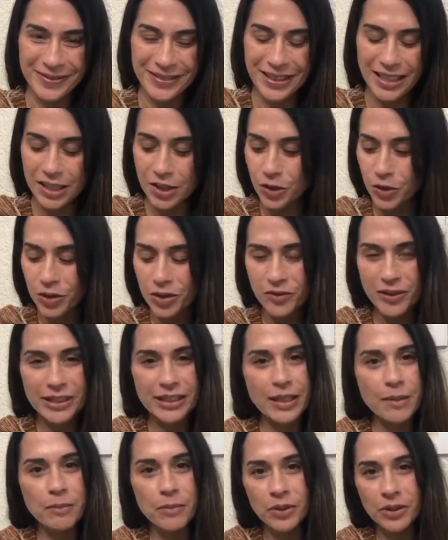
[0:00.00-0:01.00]
Esse curso vai
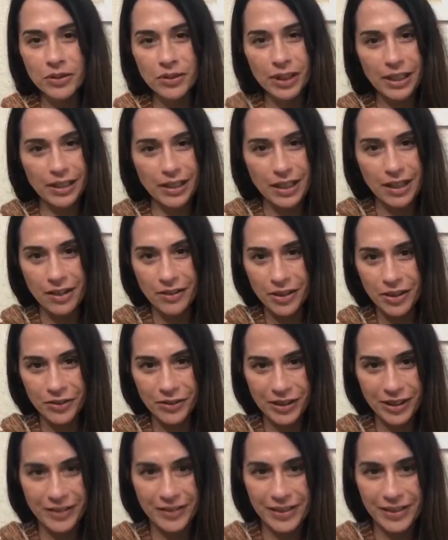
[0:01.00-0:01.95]
estar muito legal e eu tenho